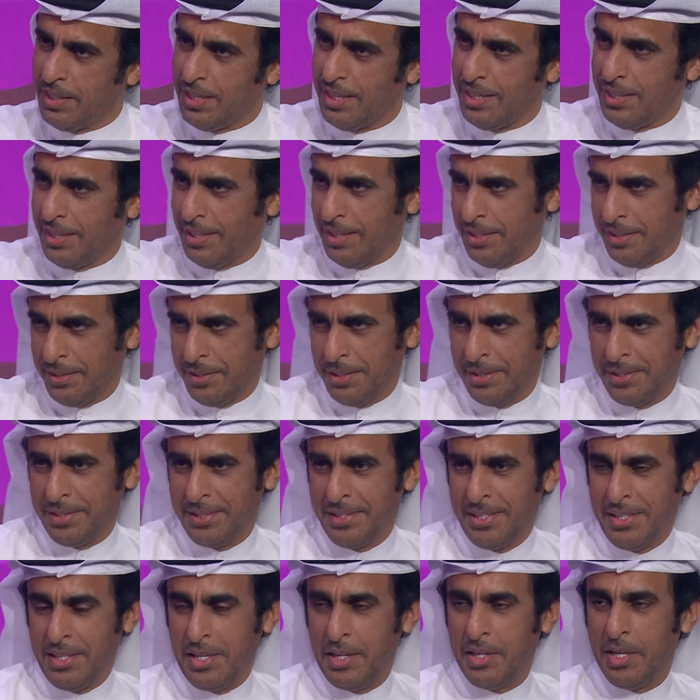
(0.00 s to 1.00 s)
فيها
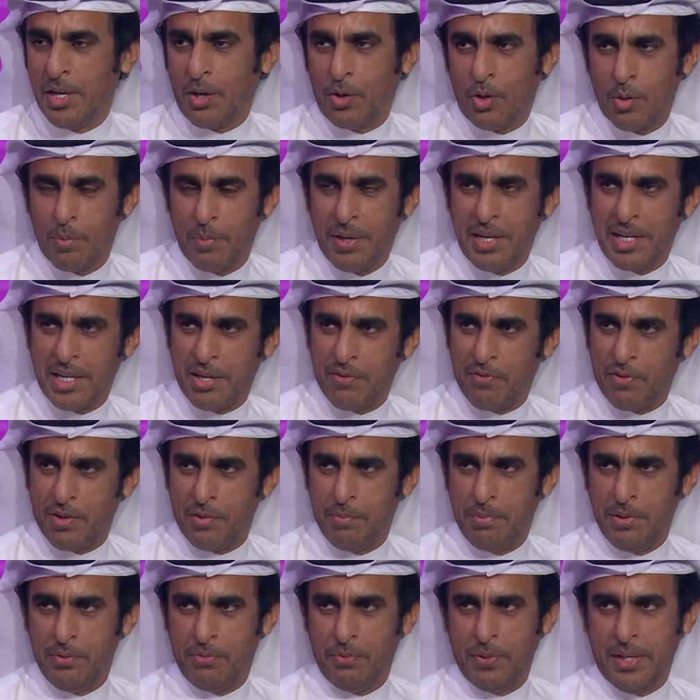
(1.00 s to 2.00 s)
هناك وما
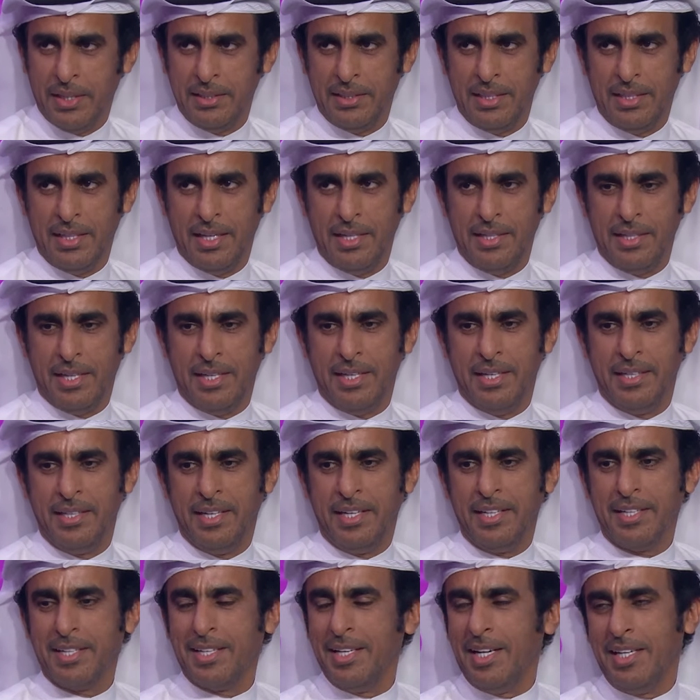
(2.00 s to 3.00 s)
يرفرف بالفؤاد الا ليال
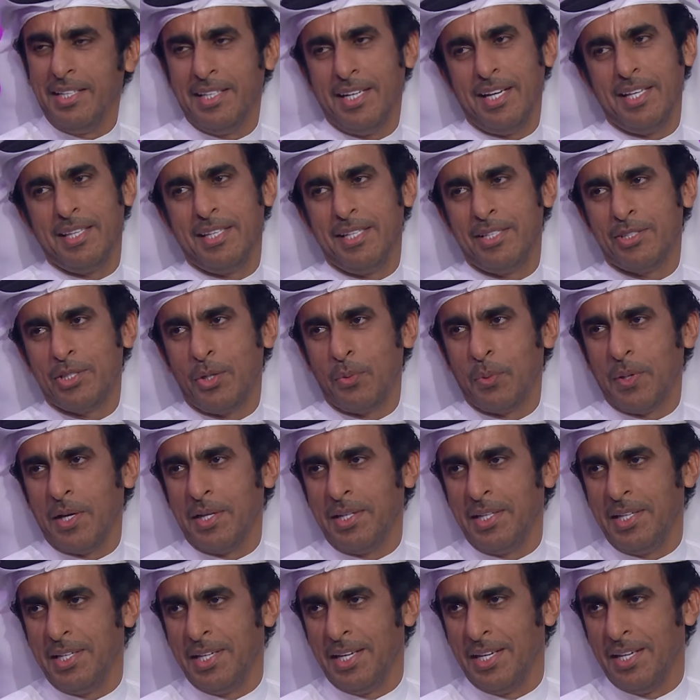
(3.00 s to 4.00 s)
هناك يعني هذه
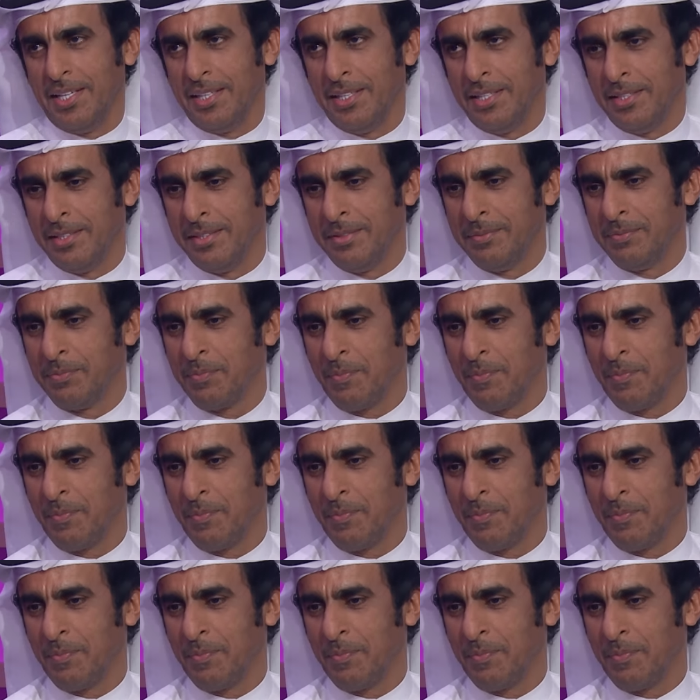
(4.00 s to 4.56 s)
شوقا الى